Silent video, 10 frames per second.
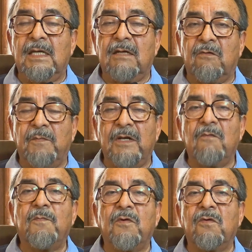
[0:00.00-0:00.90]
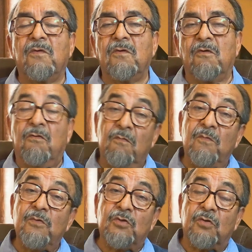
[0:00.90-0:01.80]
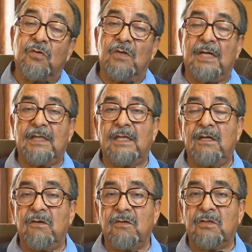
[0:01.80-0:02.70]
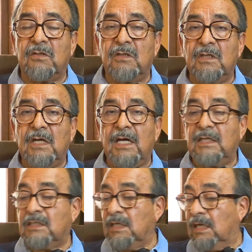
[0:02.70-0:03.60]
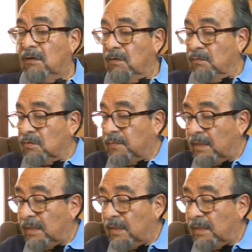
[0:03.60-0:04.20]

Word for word: que rompiera un poco o mucho con la anterior, hiciera nuevos